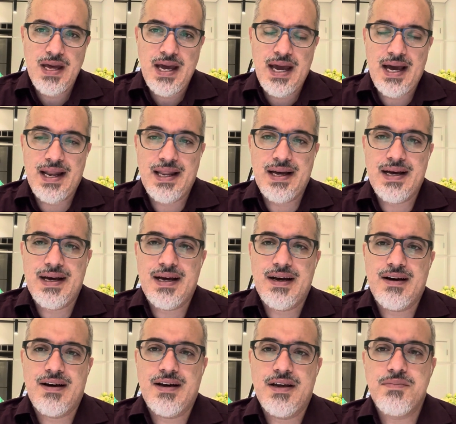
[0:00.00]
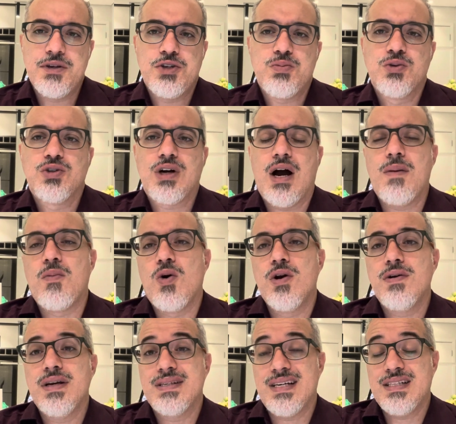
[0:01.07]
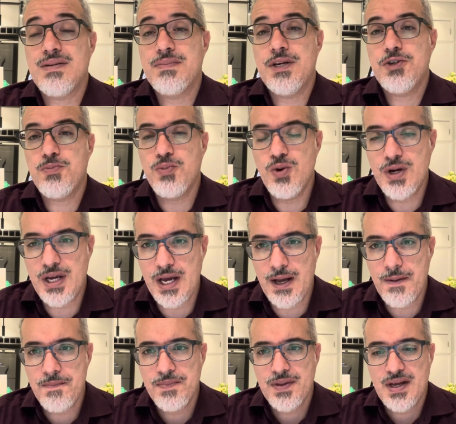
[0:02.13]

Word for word: Ela emite muito carbono exatamente porque